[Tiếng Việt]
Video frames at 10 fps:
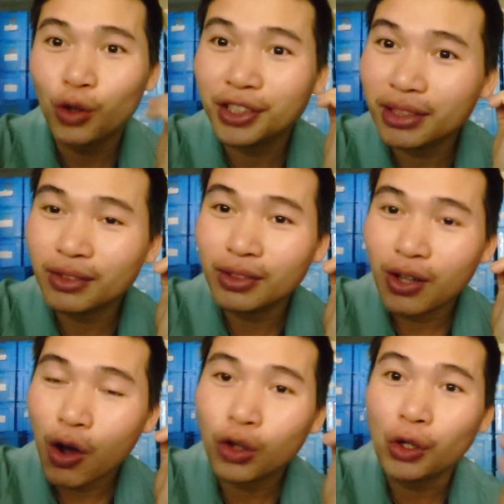Họ dịch,
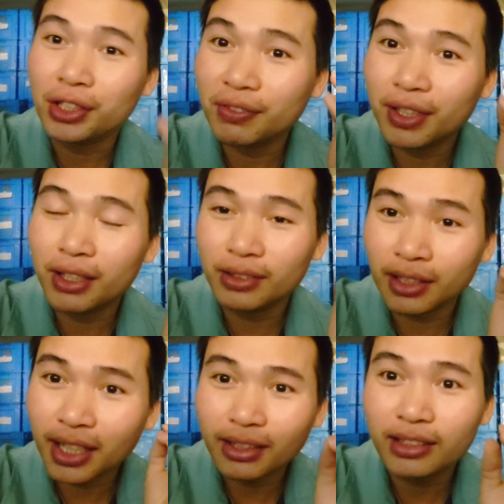họ nói tiếng Việt,
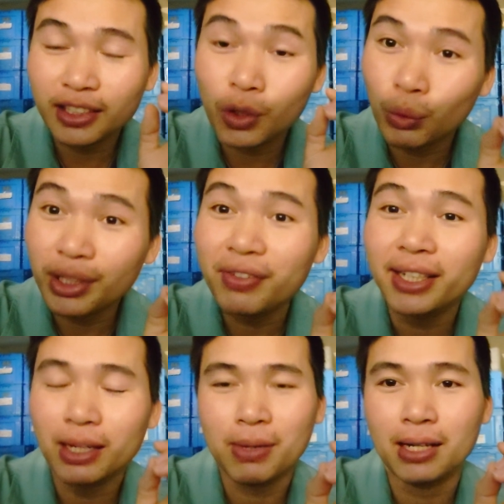tiếng Nhật á, thì đúng như
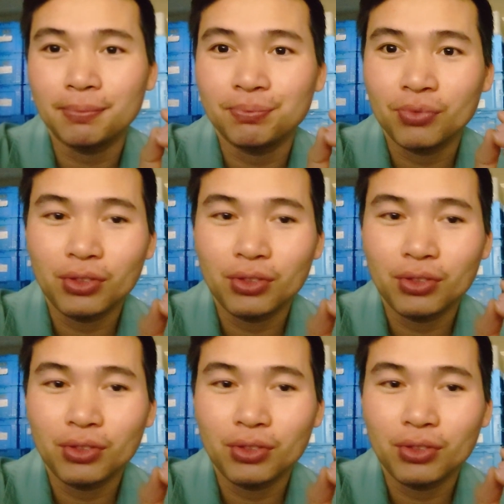vậy các bạn,